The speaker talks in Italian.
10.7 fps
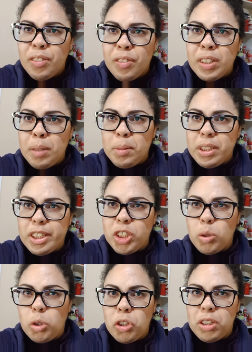Finalmente
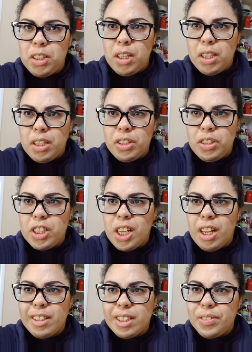sto riuscendo a
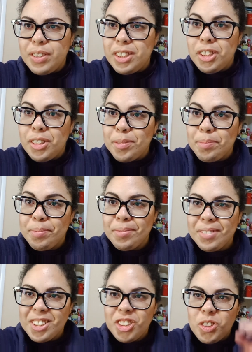registrare altri video.
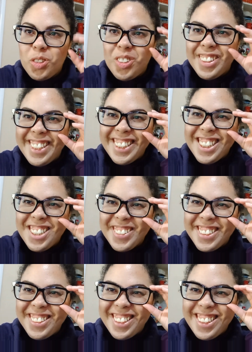Sono contenta di
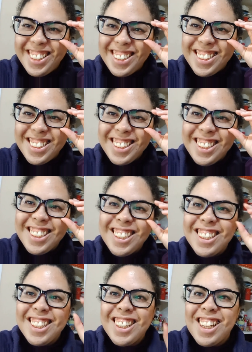questi occhialetti,
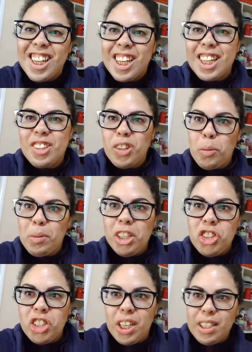che sono belli
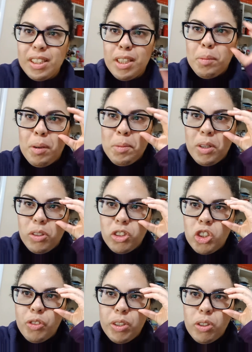giganti, ma almeno
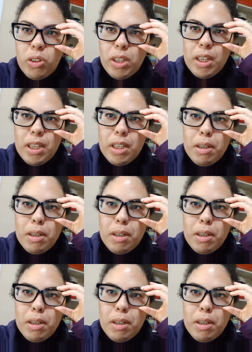ci vedo